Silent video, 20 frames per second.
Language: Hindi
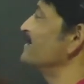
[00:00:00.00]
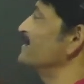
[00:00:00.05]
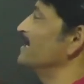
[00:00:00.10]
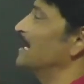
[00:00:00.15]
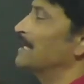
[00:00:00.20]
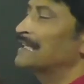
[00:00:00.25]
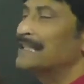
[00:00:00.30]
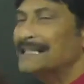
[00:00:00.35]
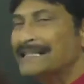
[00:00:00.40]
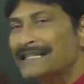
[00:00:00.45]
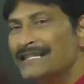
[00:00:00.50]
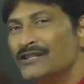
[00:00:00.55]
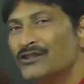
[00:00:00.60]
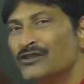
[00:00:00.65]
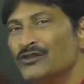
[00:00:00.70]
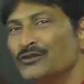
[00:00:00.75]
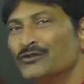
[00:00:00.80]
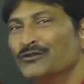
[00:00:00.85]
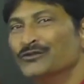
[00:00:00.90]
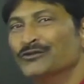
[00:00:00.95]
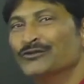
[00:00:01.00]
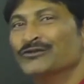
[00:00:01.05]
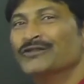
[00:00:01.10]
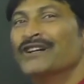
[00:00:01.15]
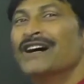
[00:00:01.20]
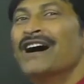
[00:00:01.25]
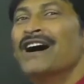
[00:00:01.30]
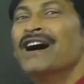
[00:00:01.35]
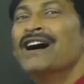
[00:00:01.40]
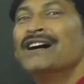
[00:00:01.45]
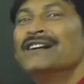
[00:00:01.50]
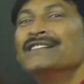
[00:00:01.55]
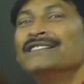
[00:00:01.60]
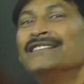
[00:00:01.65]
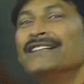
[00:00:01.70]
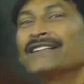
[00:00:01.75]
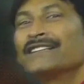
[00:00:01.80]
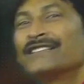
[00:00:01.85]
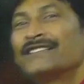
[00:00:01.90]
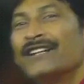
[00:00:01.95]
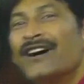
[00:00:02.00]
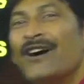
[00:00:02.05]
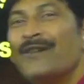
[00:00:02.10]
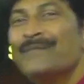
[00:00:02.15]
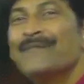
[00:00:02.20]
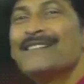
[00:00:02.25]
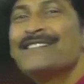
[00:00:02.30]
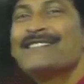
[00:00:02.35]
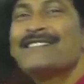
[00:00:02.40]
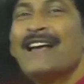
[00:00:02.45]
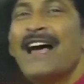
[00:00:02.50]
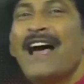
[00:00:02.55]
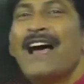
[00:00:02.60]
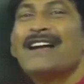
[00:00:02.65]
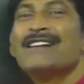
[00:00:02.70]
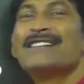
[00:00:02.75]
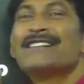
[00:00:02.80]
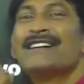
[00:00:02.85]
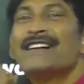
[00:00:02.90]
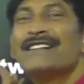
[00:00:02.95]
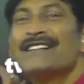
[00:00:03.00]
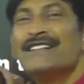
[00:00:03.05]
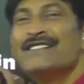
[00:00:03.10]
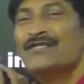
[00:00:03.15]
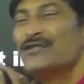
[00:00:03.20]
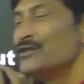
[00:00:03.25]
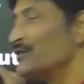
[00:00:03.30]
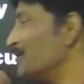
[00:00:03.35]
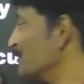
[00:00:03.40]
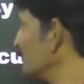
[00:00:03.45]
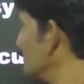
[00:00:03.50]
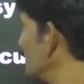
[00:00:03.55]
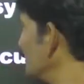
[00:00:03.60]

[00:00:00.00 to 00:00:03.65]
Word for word: या कट इन टू dichotomous and cut in two. The